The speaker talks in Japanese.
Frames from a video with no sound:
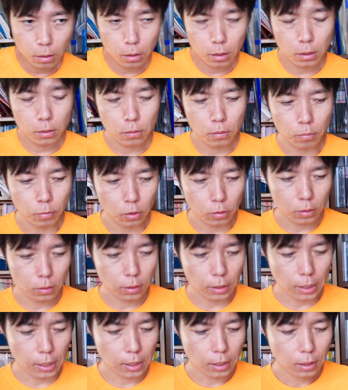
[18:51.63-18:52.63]
でその
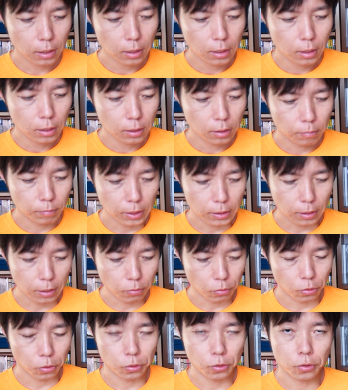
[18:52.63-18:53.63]
僕が、まあ、最
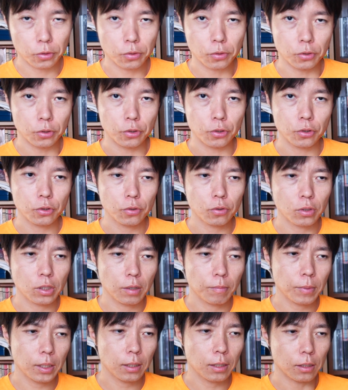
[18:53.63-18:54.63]
後に補足と15
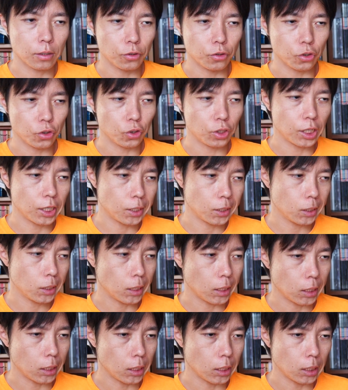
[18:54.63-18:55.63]
年前か10年ぐ
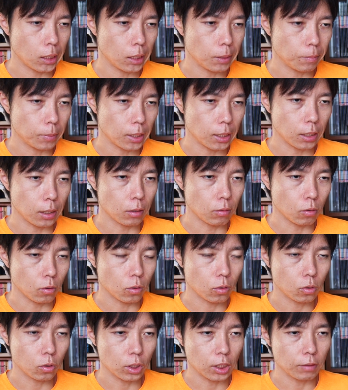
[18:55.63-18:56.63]
らい前の
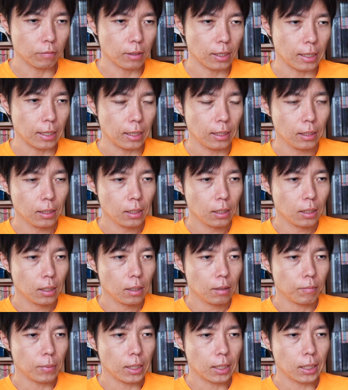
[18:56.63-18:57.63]
時は、
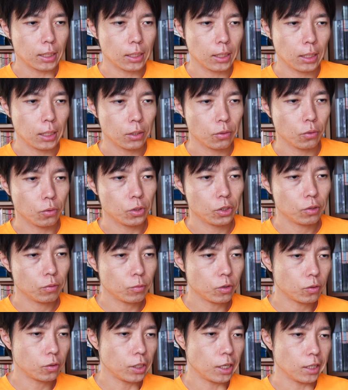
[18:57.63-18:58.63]
まあ、家庭教師
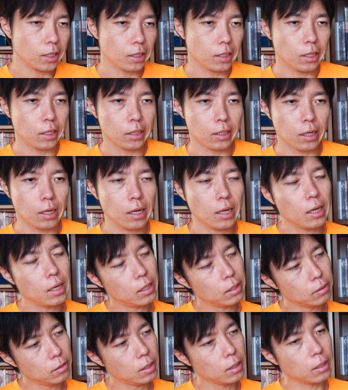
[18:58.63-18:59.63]
もやっていた
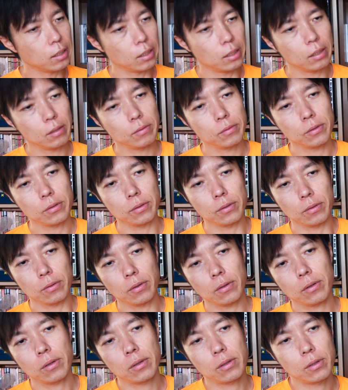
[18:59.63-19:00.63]
半々ぐらいかな普通の
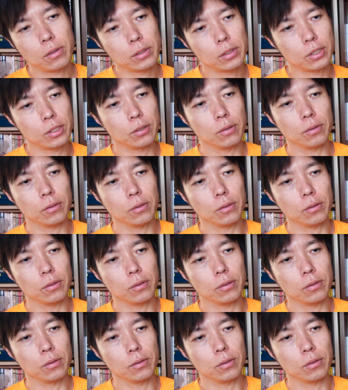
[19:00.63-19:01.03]
指導